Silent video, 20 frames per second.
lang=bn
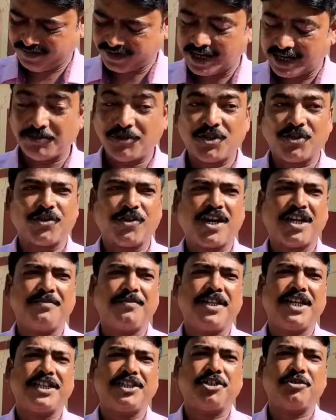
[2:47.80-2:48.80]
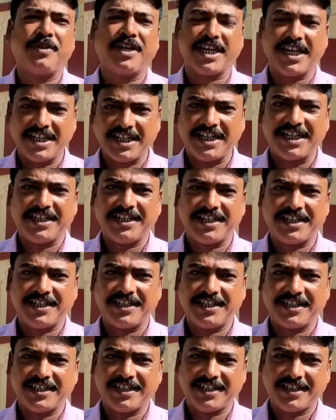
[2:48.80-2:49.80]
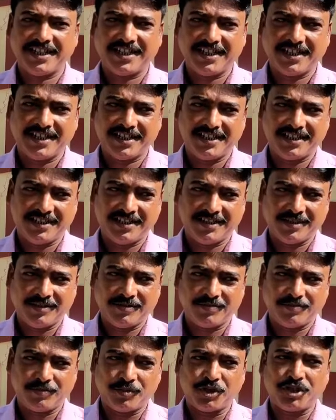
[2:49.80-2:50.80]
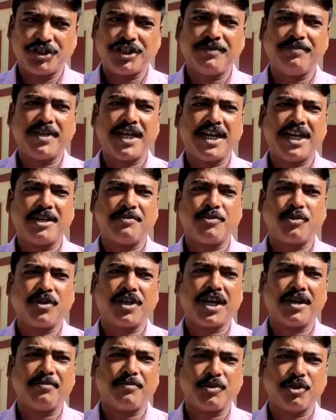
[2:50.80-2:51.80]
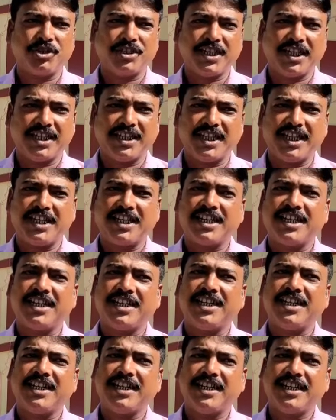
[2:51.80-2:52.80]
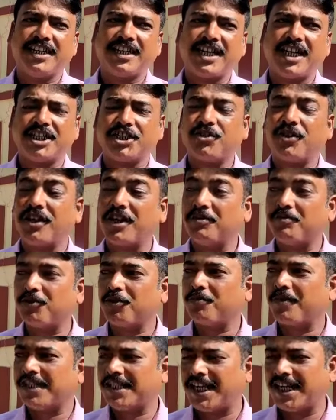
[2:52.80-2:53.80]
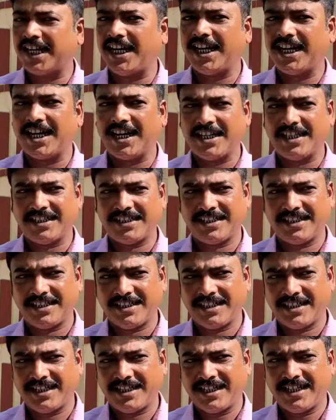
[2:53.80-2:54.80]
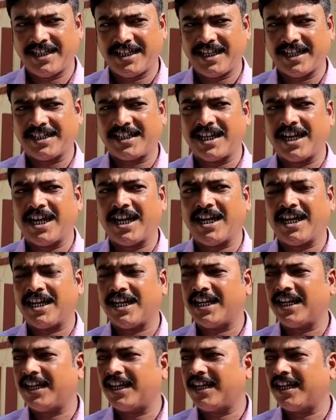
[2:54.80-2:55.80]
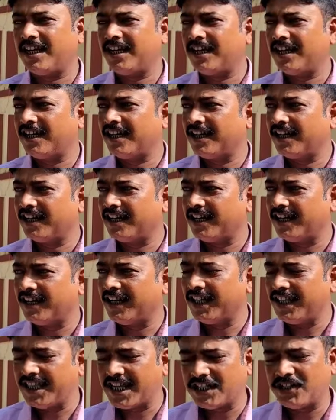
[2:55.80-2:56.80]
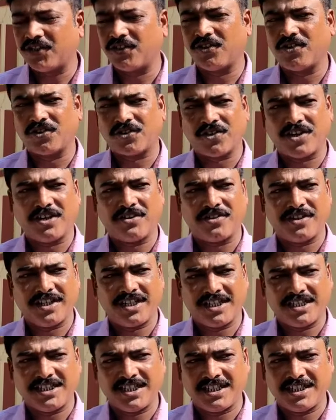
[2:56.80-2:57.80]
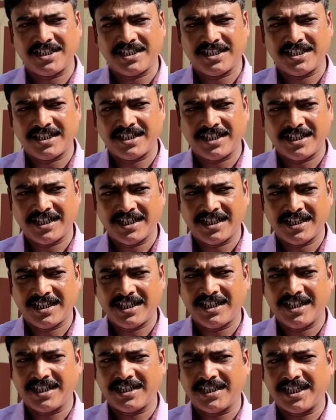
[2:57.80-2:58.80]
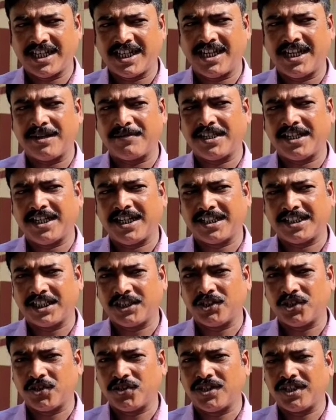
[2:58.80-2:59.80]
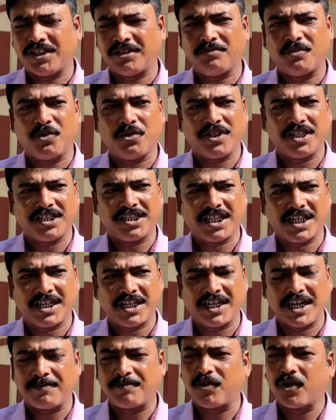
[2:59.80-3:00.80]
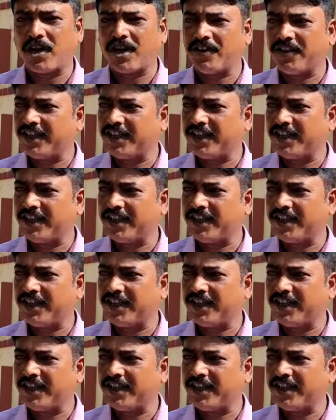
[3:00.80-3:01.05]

রামচন্দ্রঘাট বিধানসভা কেন্দ্রের পশ্চিম দারিকাপুর গ্রাম পঞ্চায়েতের খাসকল্যাণপুর বাজার এলাকায় একটা নিন্দাজনক ঘটনা ঘটে গেছে যেখানে আমাদের একটা জনজাতি বোনকে সেখানে র্যাপ করা